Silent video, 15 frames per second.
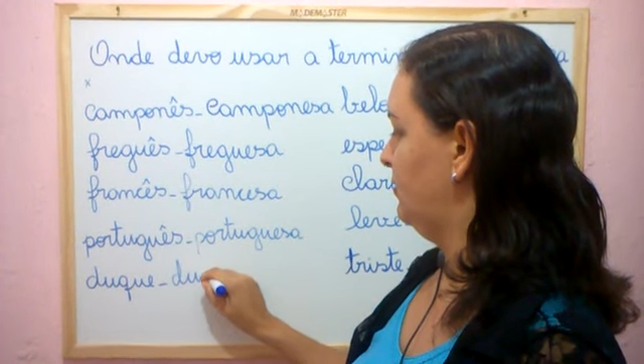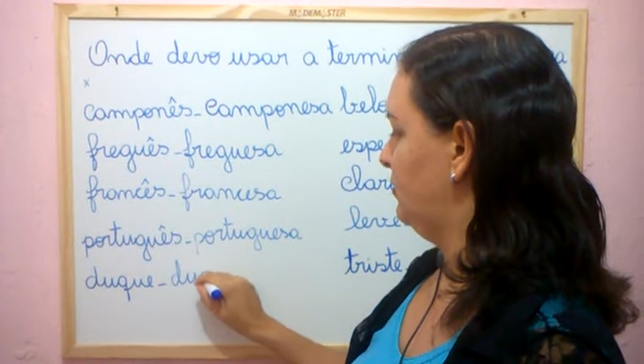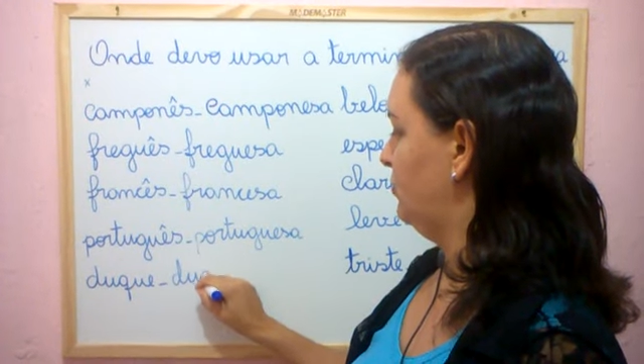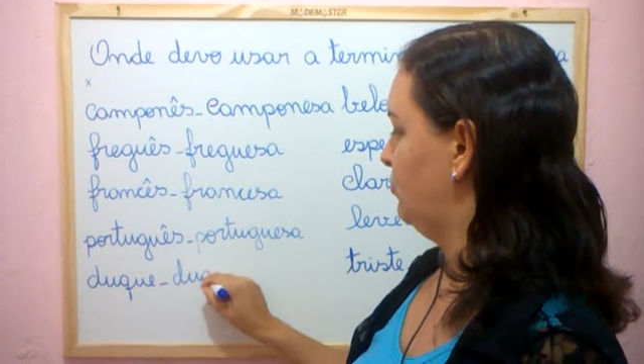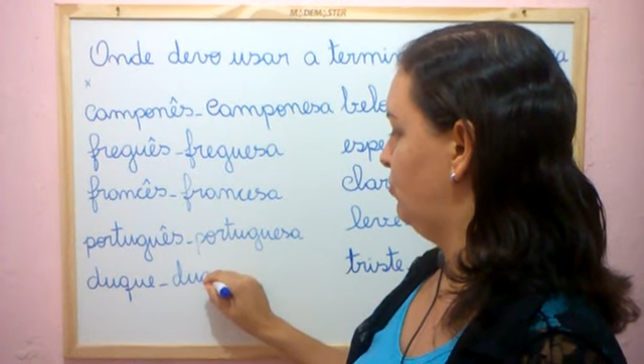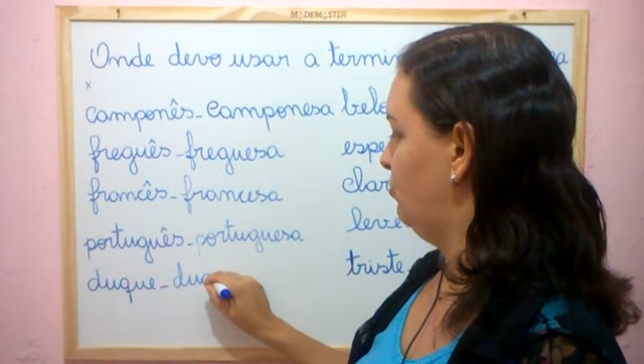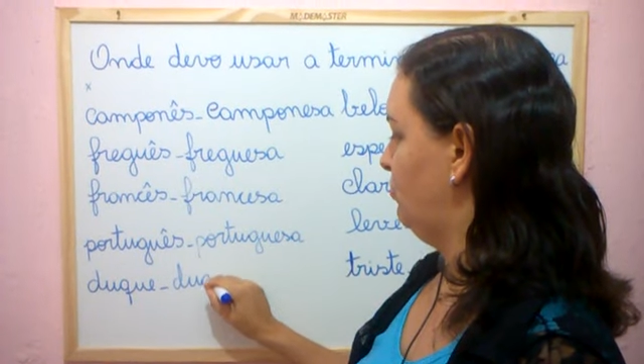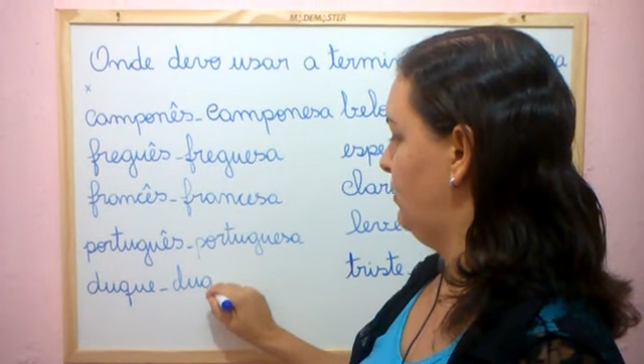
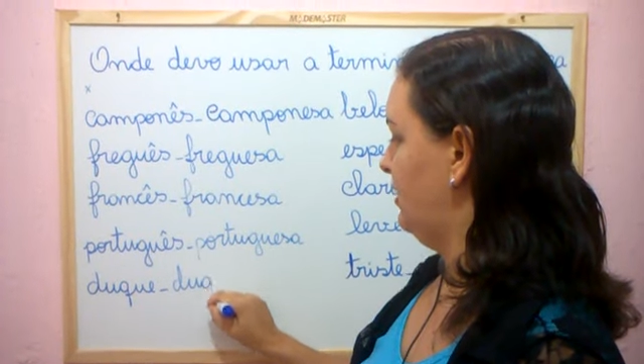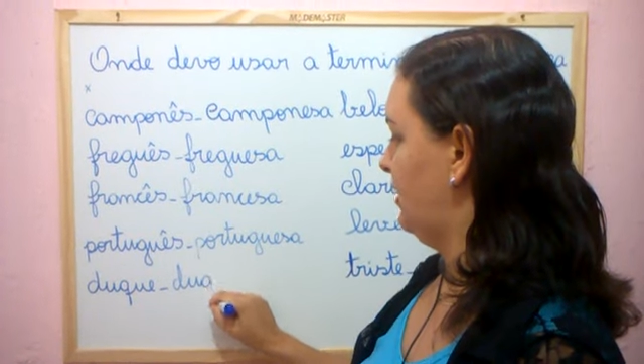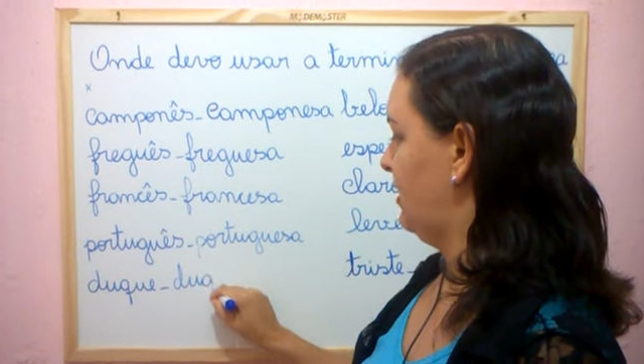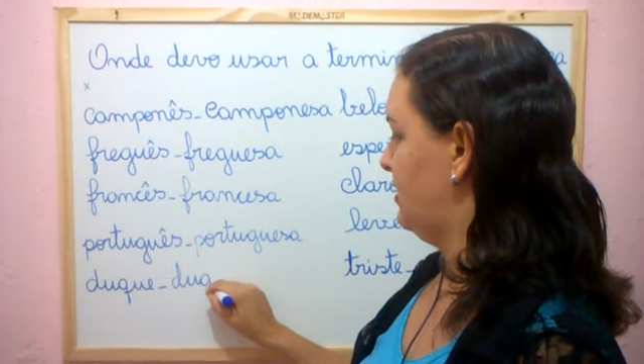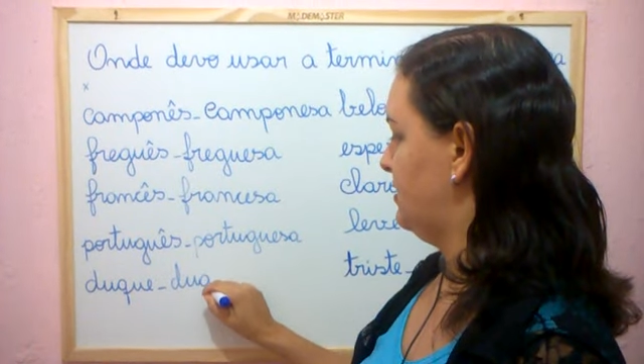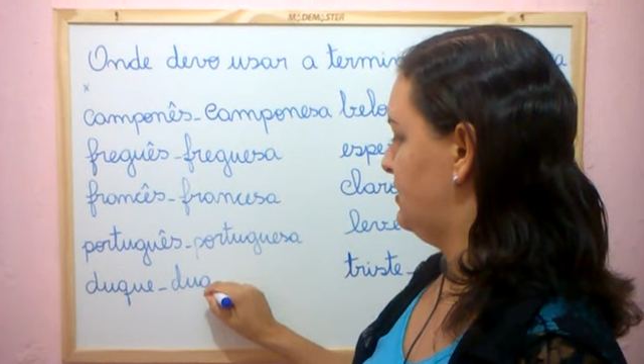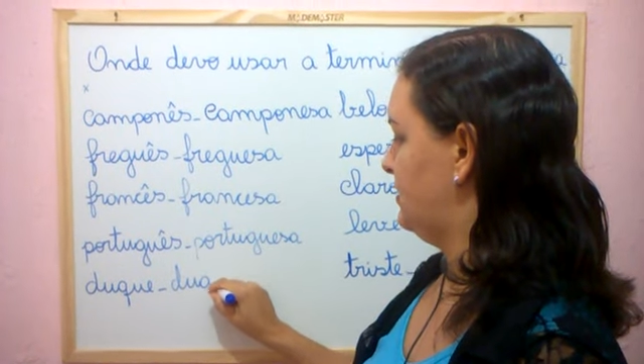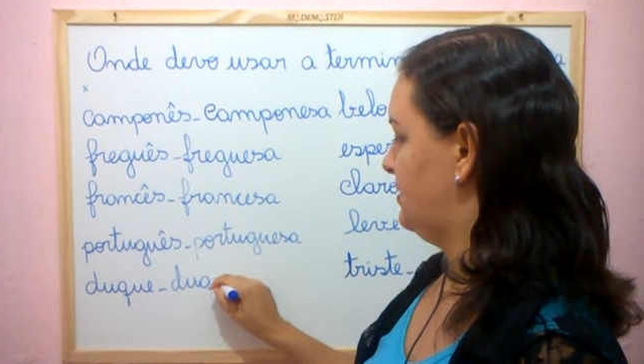
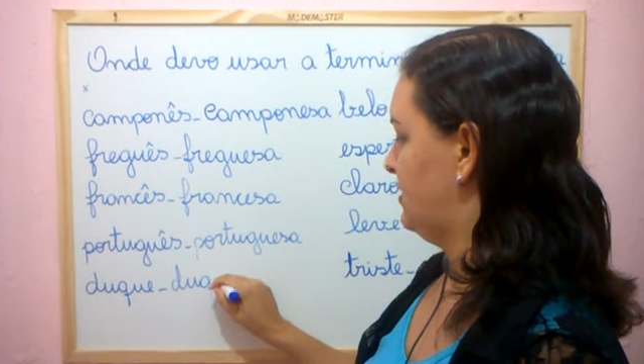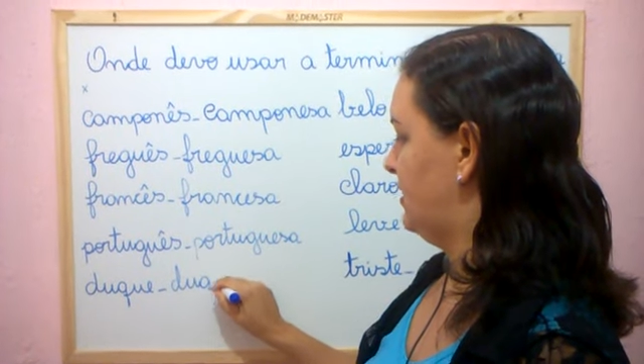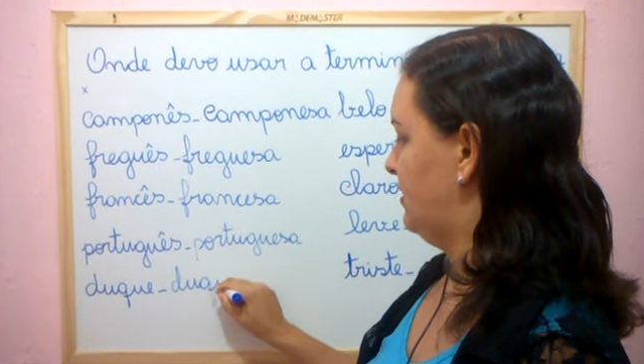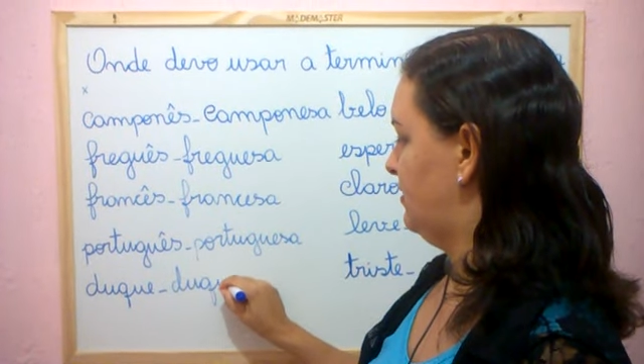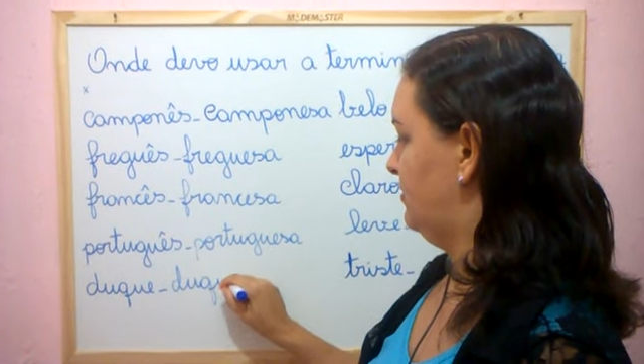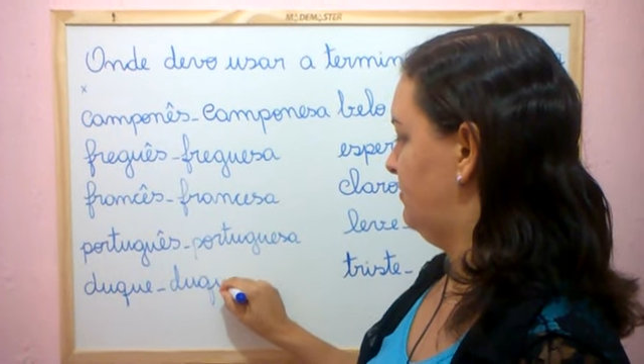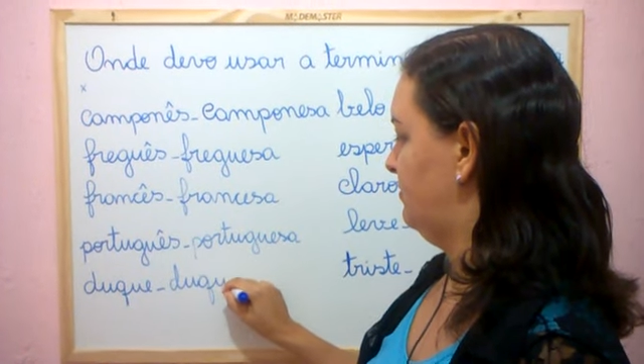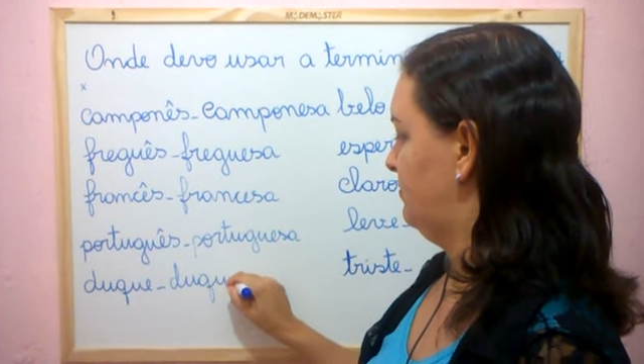duquesa.
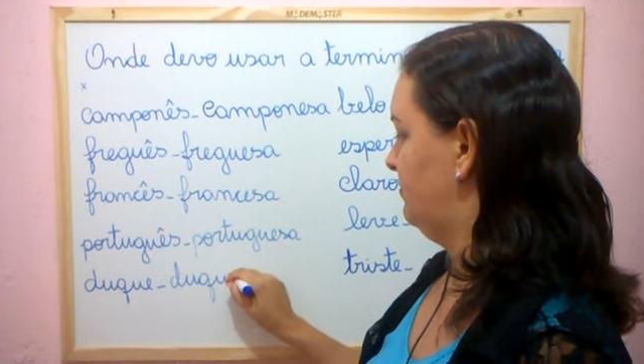